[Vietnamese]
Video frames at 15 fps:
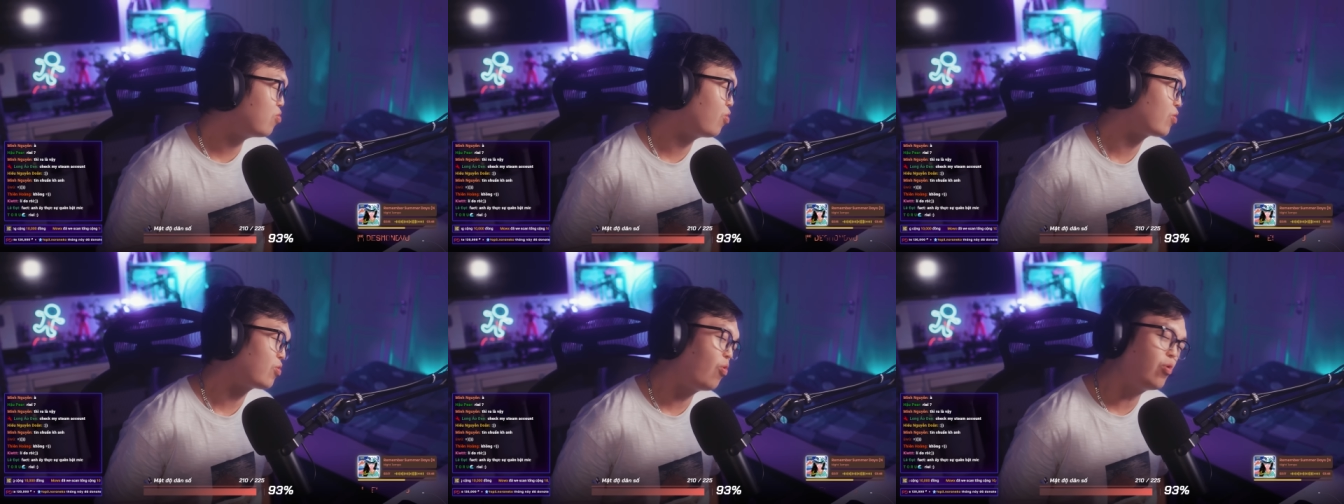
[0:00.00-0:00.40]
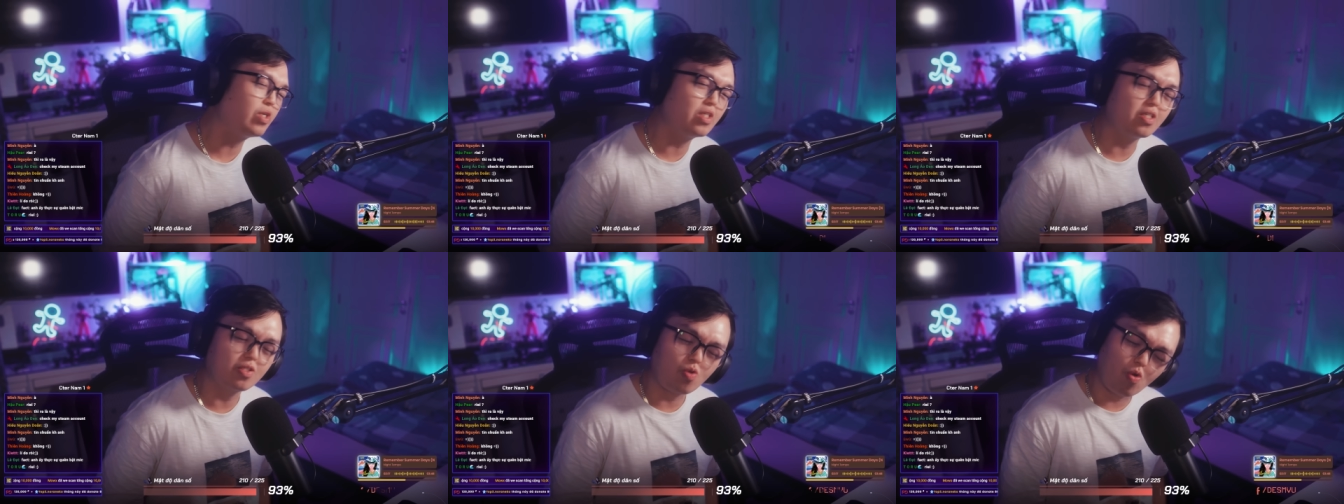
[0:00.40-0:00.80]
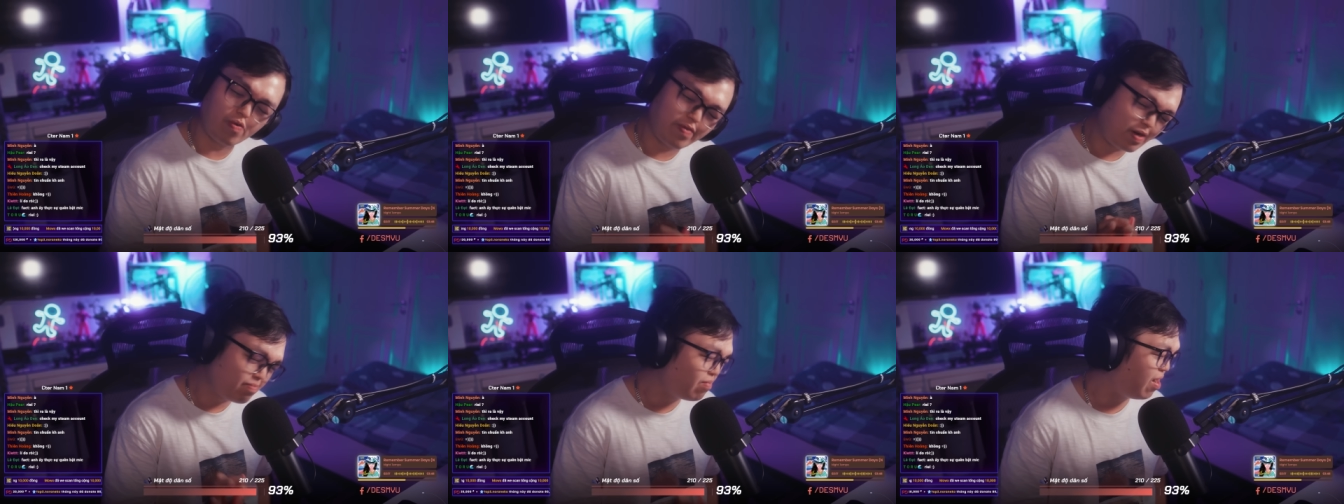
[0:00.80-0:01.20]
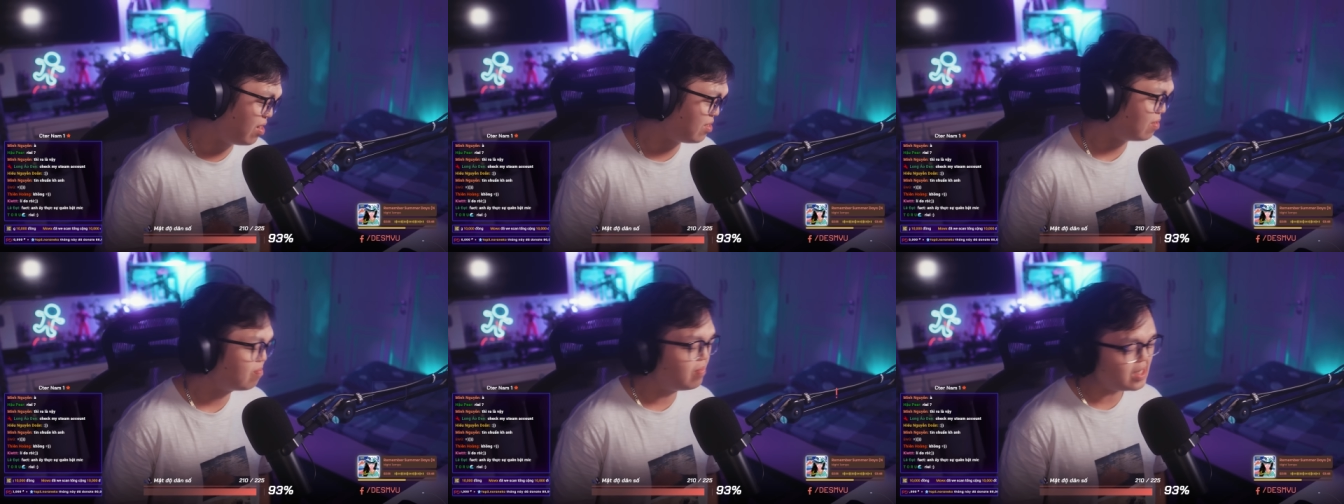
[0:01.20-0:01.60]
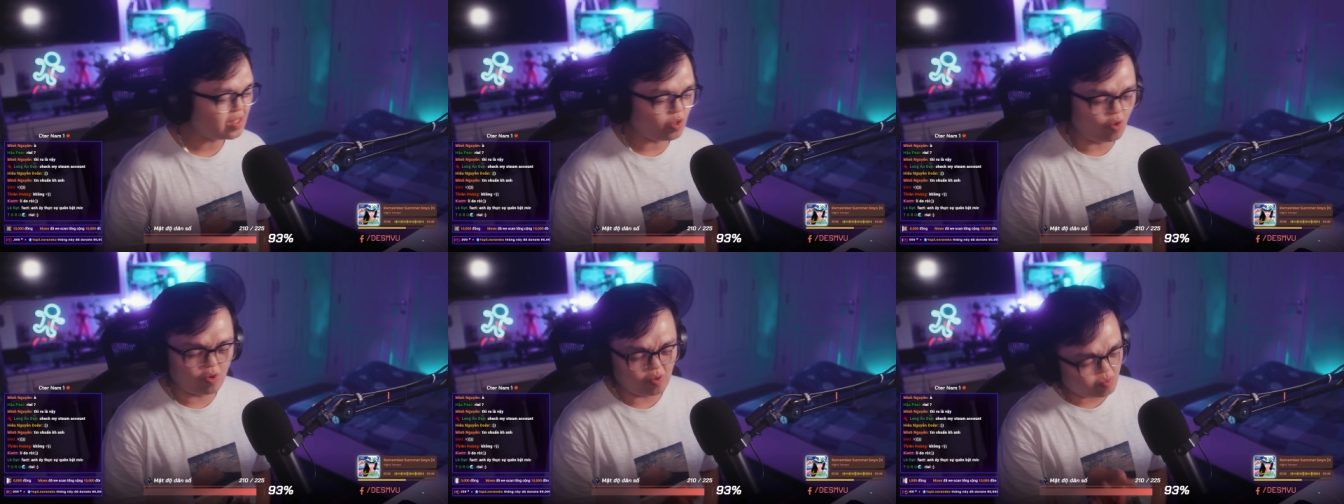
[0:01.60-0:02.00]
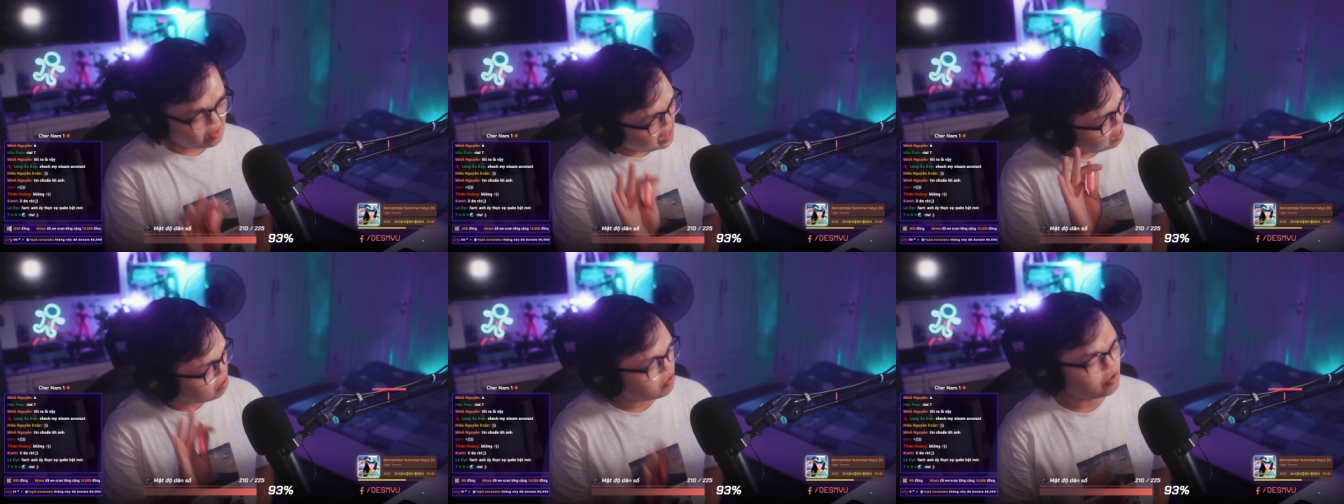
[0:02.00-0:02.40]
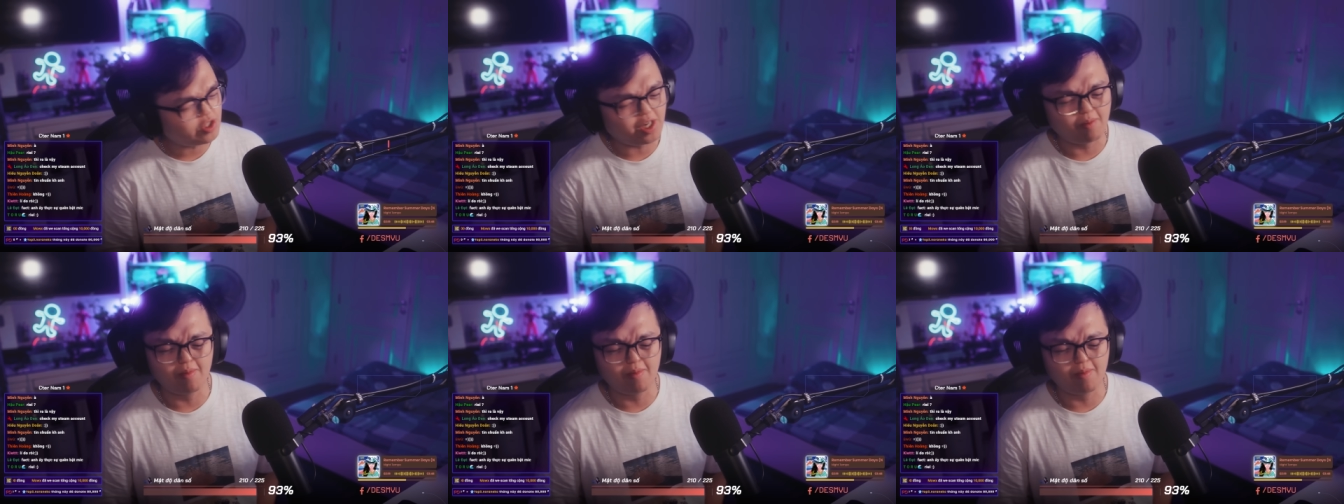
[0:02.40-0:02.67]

của tôi thì tôi vẫn bật, mic tôi lúc nào tôi chả